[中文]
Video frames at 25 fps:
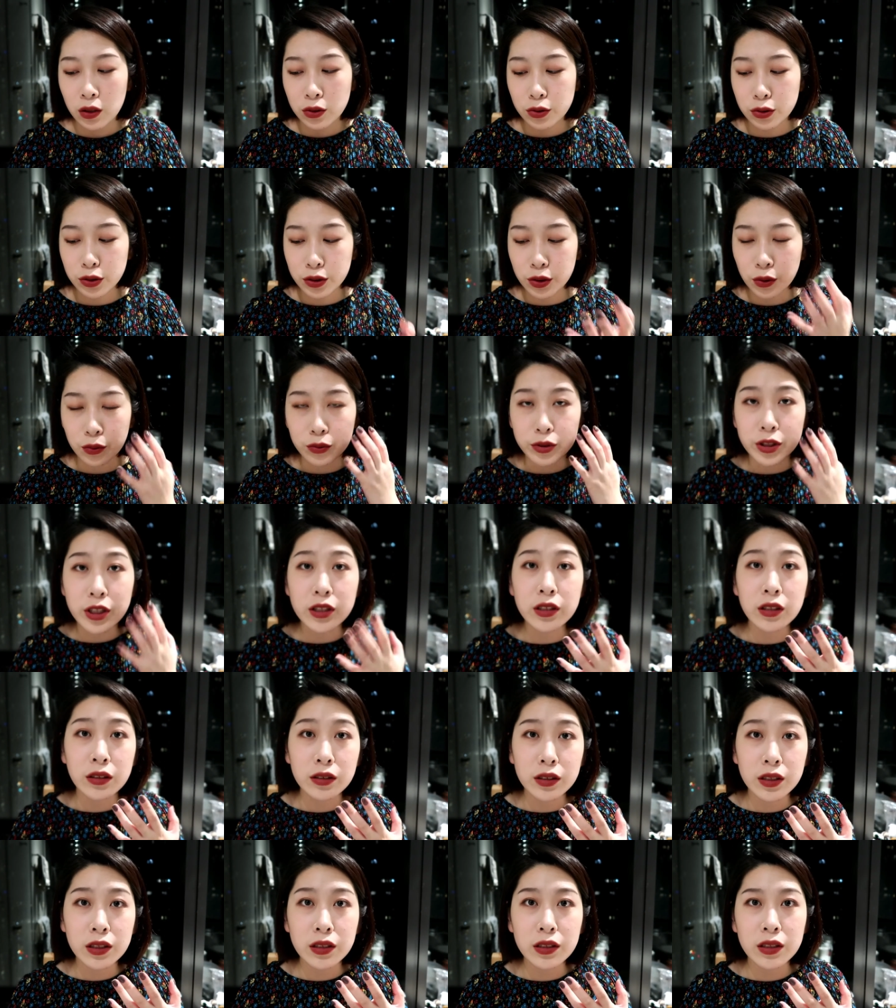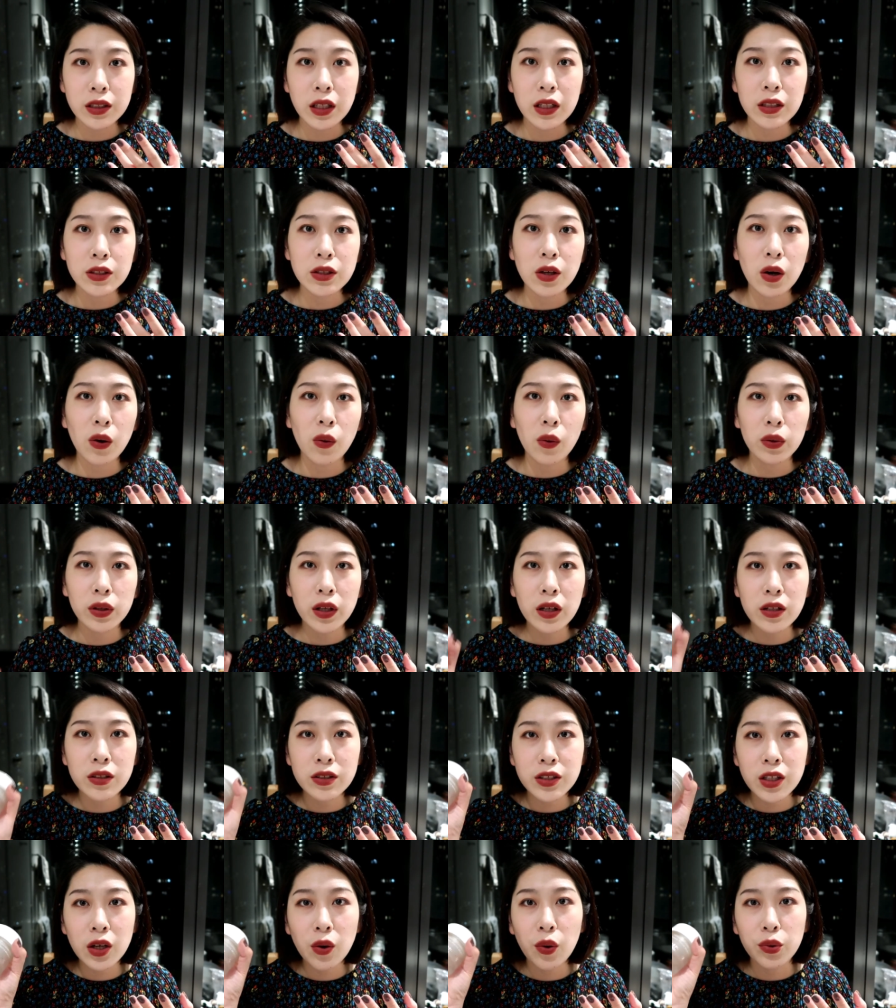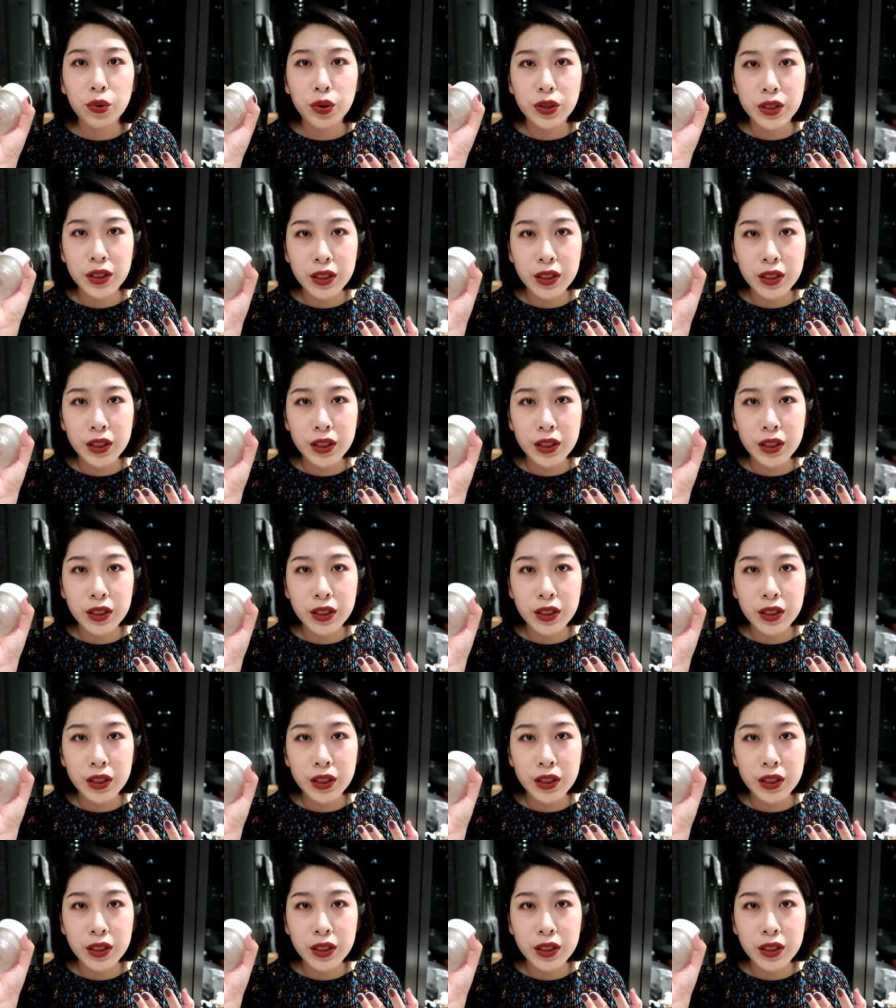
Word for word: 就是有深层清洁的效果。但是这个我觉得